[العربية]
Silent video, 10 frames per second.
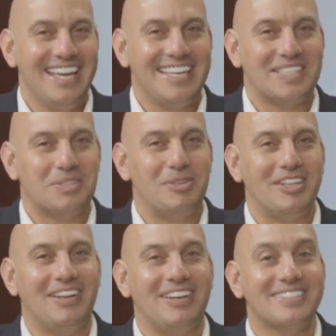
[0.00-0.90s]

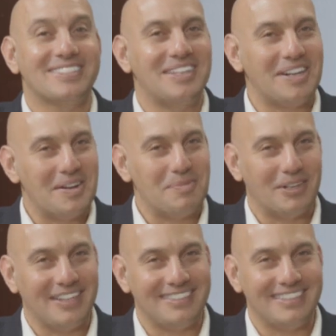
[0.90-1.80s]
ياسمين ناصر
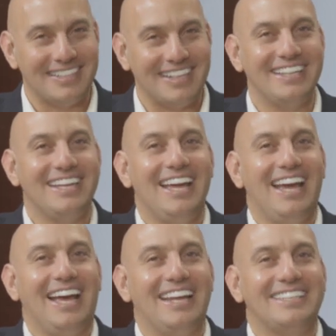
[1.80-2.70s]
من الطيرة
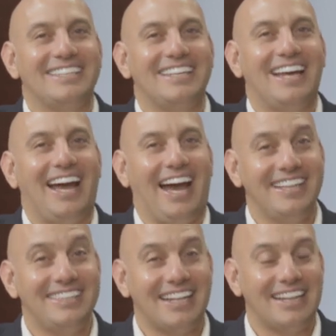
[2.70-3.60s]
التي
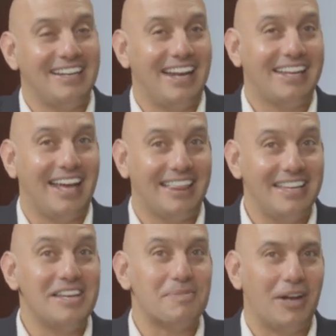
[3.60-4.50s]
أعدت لنا
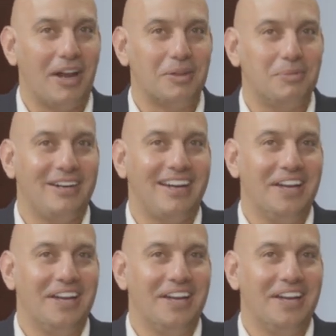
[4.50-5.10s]
الكثير من الأطباق